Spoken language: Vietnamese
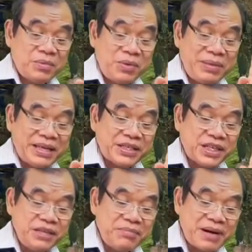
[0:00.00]
Có người chị
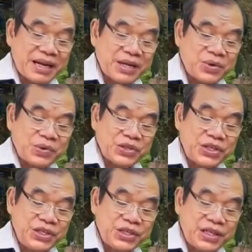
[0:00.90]
gái là bác sĩ,
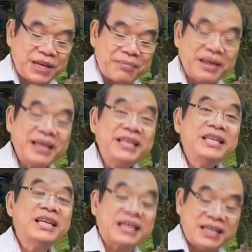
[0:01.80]
còn
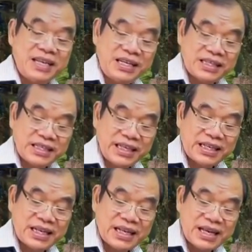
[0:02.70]
em trai là
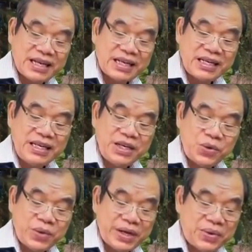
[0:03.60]
dược sĩ
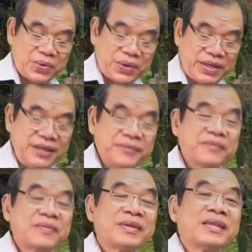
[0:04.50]
ở
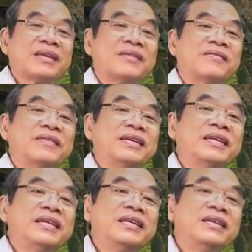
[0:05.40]
California, USA.
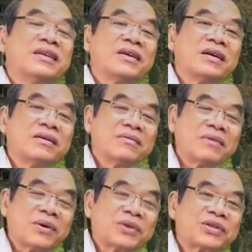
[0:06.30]

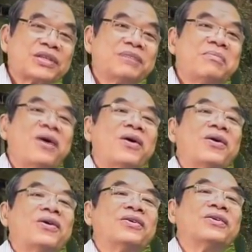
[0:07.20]
Gia đình
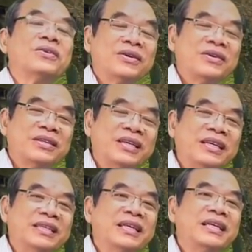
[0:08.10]
chị đã lần lượt
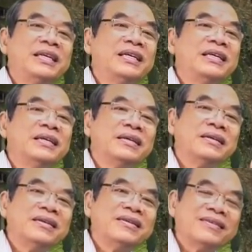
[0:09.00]
bị nhiễm Covid.